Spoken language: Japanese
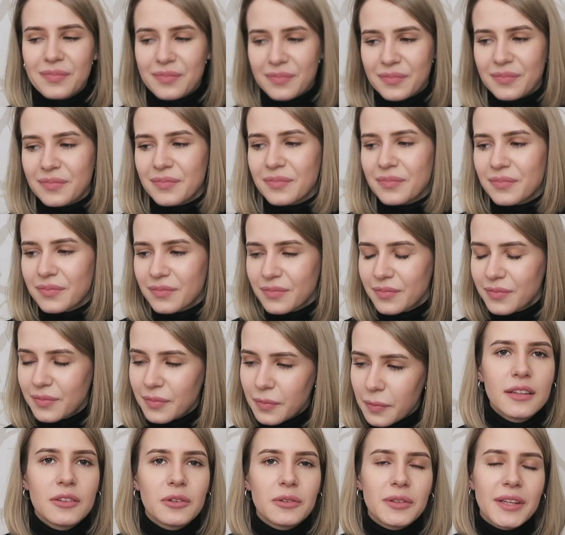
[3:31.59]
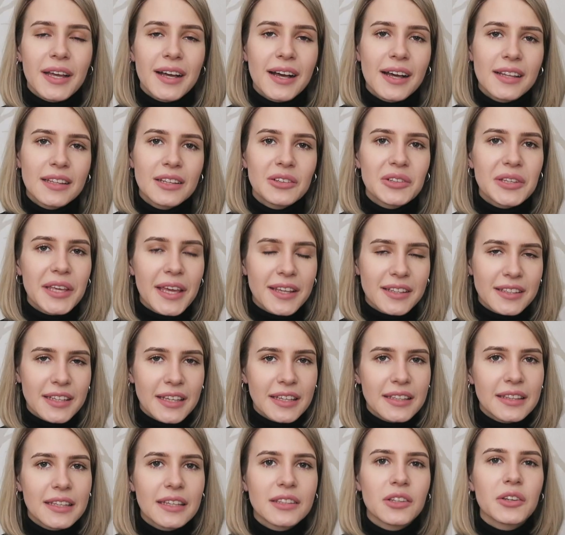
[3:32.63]
うん長野県
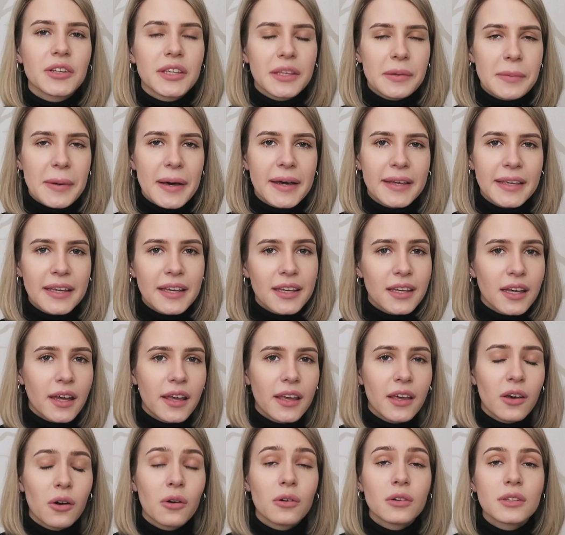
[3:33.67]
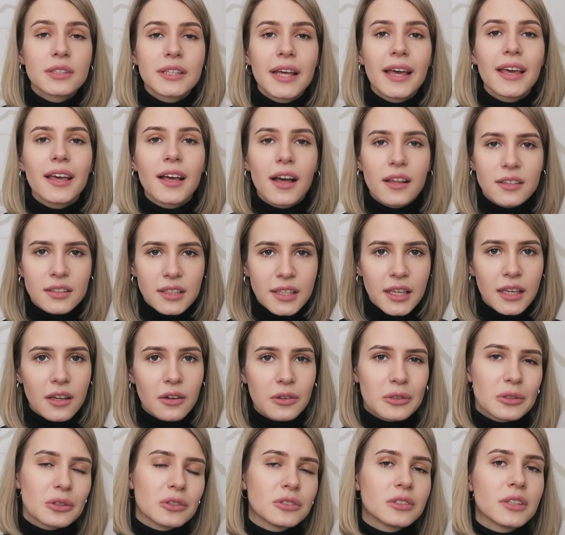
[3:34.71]
に行った時は一回北斎館に
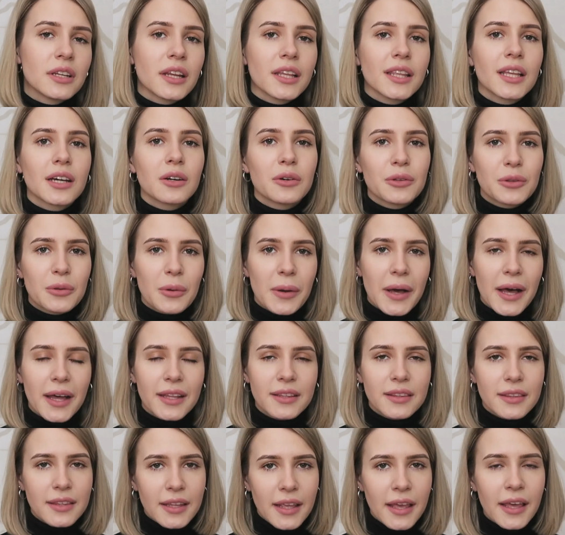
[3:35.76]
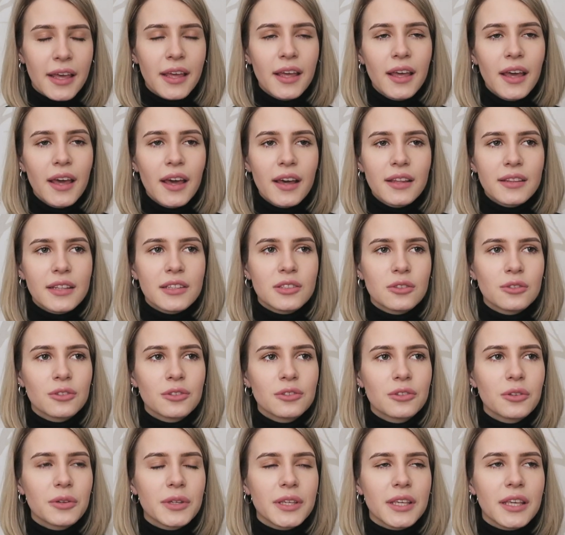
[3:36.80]
訪れたことがあってでそ
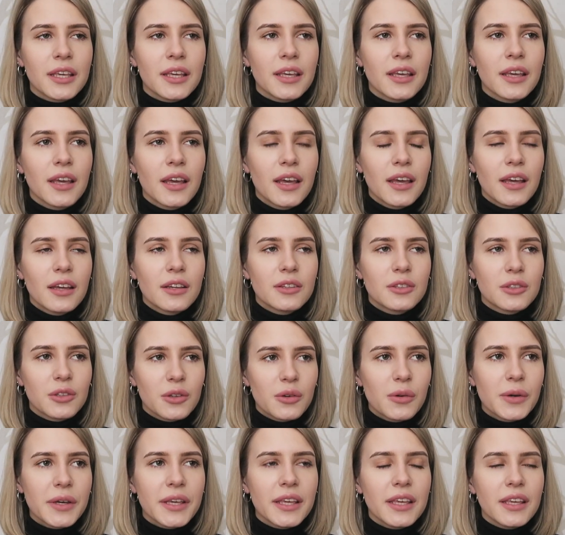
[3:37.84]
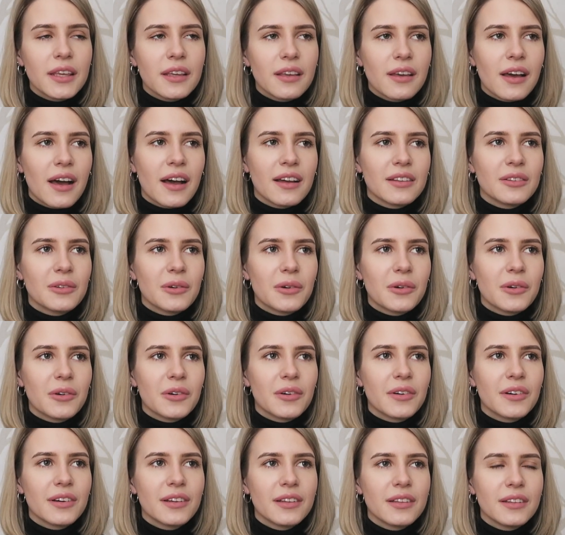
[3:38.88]
の時すごいあ
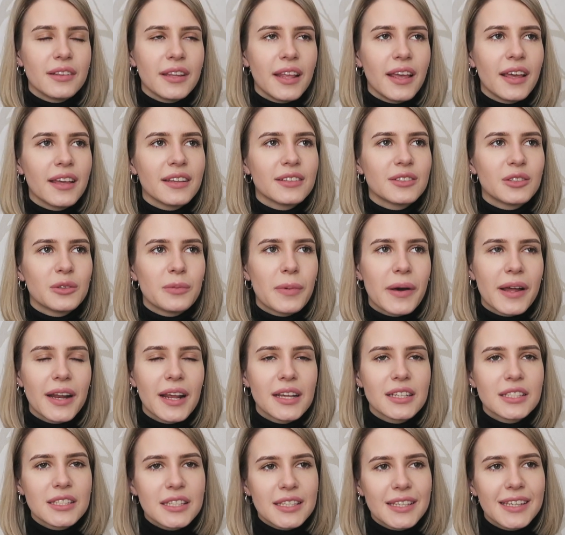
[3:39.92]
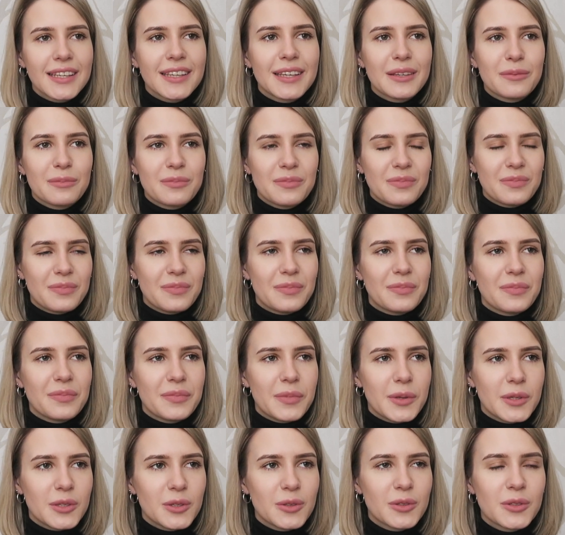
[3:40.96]
のね素晴らしい
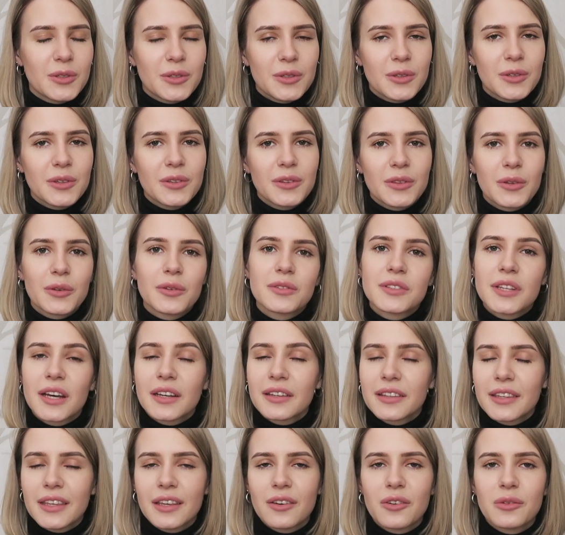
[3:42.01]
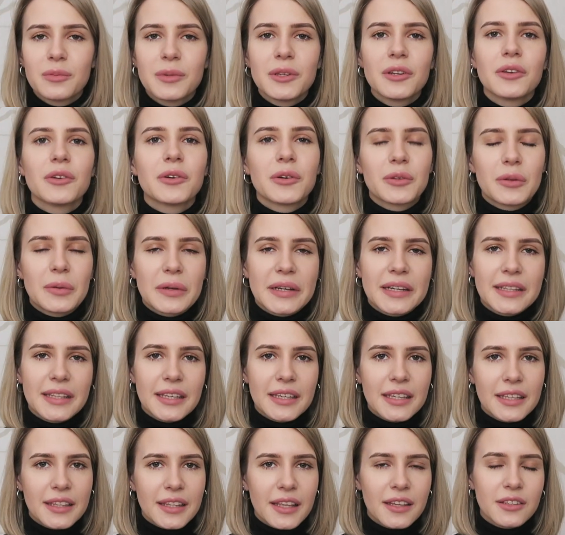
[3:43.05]
美術の作品を見ることが
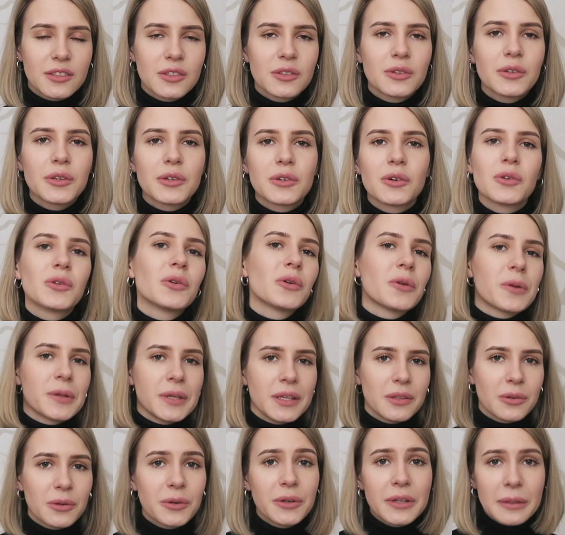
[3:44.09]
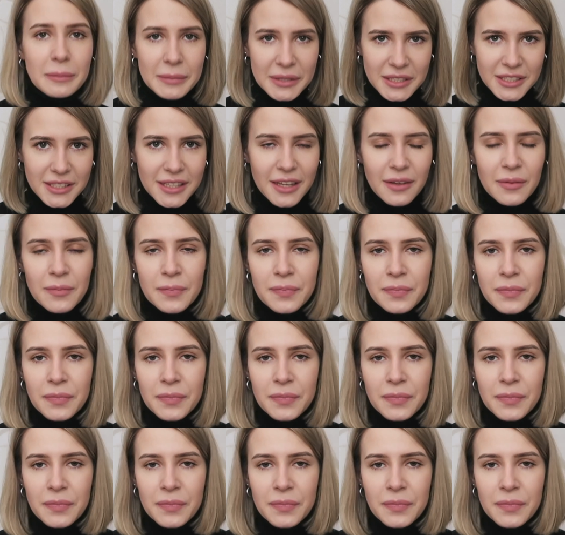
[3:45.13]
できてすごい心に残りました